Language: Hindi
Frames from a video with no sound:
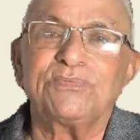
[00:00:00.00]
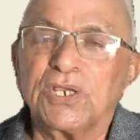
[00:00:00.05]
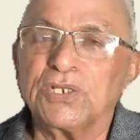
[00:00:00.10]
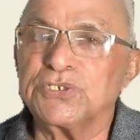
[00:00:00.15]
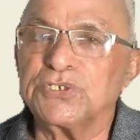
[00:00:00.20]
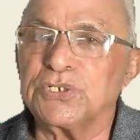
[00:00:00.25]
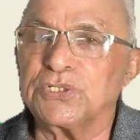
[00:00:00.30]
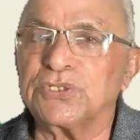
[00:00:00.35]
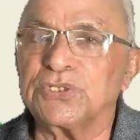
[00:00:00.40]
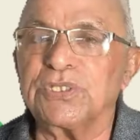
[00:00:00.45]
कि
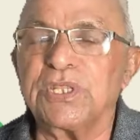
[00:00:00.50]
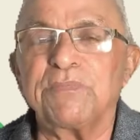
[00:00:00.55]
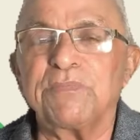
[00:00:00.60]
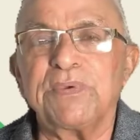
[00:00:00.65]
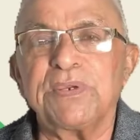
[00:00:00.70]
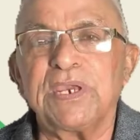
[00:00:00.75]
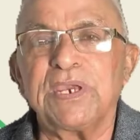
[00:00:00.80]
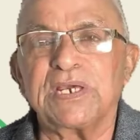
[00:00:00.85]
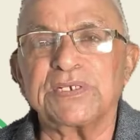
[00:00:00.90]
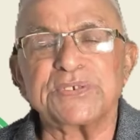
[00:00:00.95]
जितने
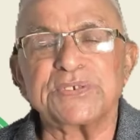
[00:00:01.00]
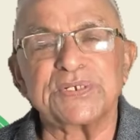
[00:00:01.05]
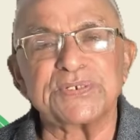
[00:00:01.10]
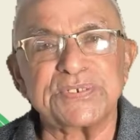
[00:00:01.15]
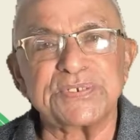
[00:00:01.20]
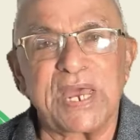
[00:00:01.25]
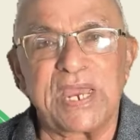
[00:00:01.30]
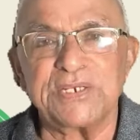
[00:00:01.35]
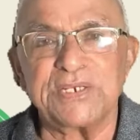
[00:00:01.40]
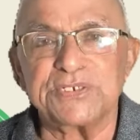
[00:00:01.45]
भी
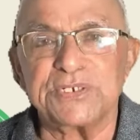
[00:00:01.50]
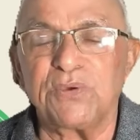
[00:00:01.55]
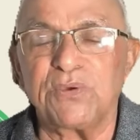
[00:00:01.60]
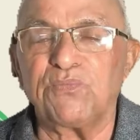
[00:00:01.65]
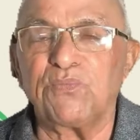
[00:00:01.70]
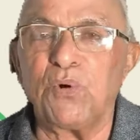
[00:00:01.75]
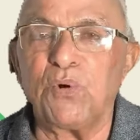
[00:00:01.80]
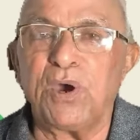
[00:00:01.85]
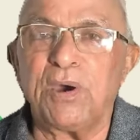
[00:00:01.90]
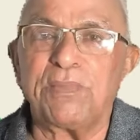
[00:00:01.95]
एक्सरसाइज हैं
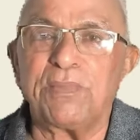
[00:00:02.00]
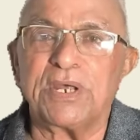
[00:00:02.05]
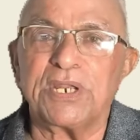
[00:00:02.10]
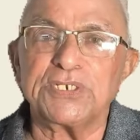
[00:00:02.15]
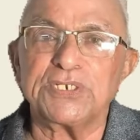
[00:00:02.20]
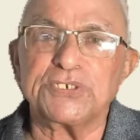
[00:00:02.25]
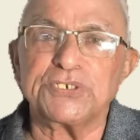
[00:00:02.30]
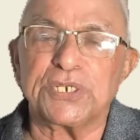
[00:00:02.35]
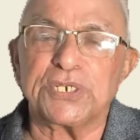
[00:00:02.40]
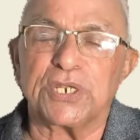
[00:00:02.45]
वो
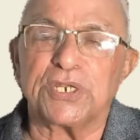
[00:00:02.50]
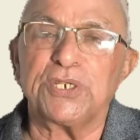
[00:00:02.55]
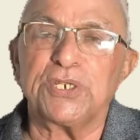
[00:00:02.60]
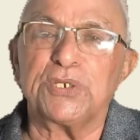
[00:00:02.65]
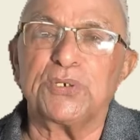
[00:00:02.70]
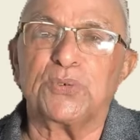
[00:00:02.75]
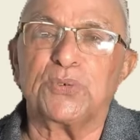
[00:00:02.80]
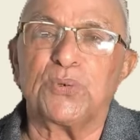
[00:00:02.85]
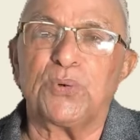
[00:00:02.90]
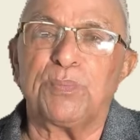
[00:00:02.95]
हमारे
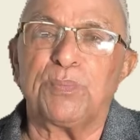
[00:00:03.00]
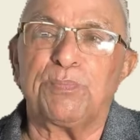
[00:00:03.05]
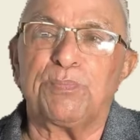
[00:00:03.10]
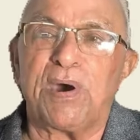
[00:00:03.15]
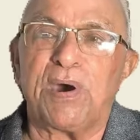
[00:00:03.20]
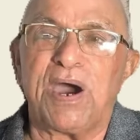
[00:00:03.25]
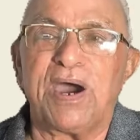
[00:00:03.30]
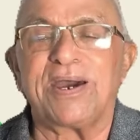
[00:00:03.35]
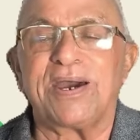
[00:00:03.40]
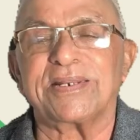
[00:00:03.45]
शरीर को
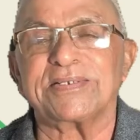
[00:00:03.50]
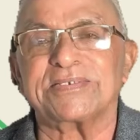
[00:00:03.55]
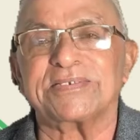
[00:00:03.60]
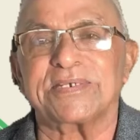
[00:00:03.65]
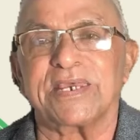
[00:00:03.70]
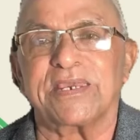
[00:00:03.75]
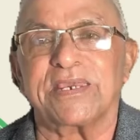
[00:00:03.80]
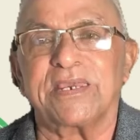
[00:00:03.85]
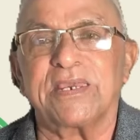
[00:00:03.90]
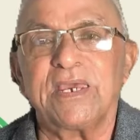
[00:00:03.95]
बाहर
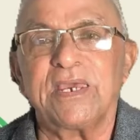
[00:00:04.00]
से